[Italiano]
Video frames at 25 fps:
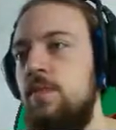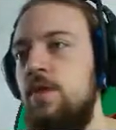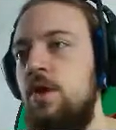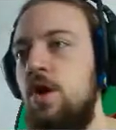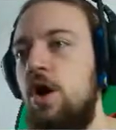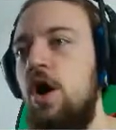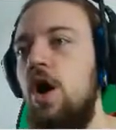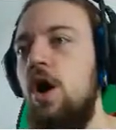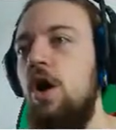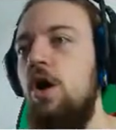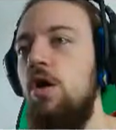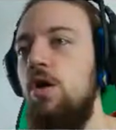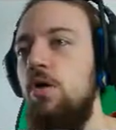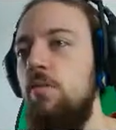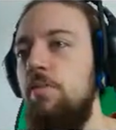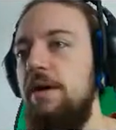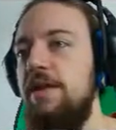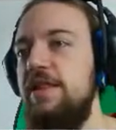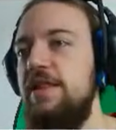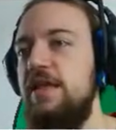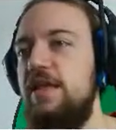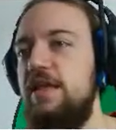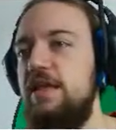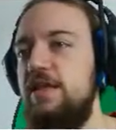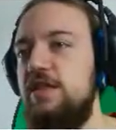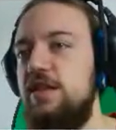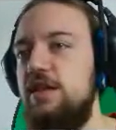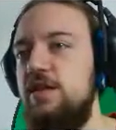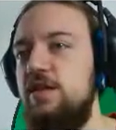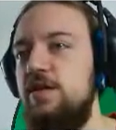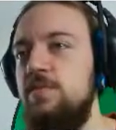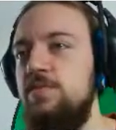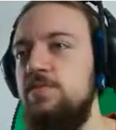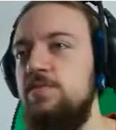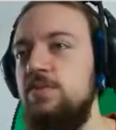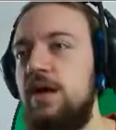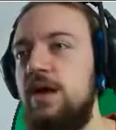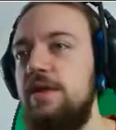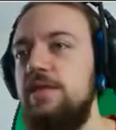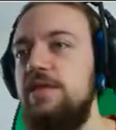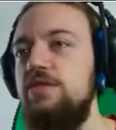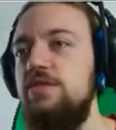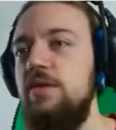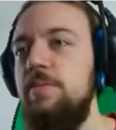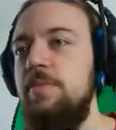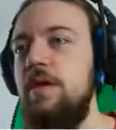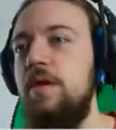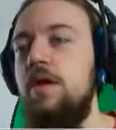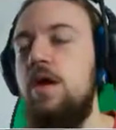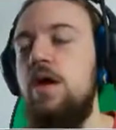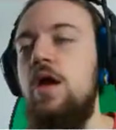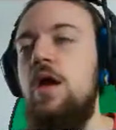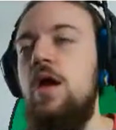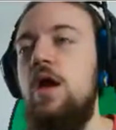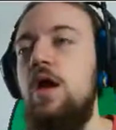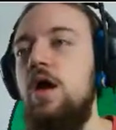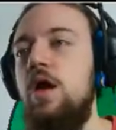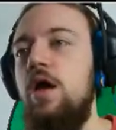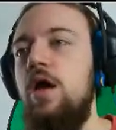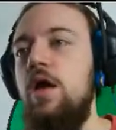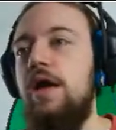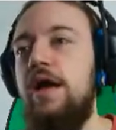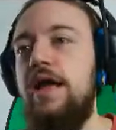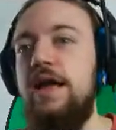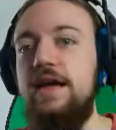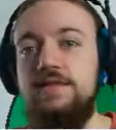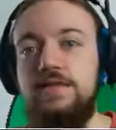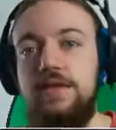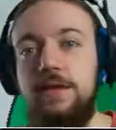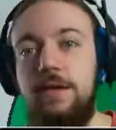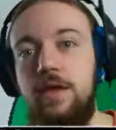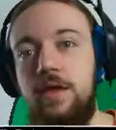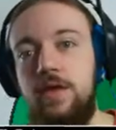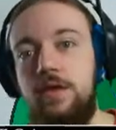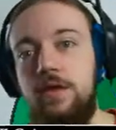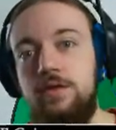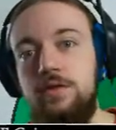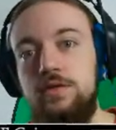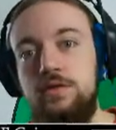Oh, medikit. Adesso abbiamo... Ragazzi,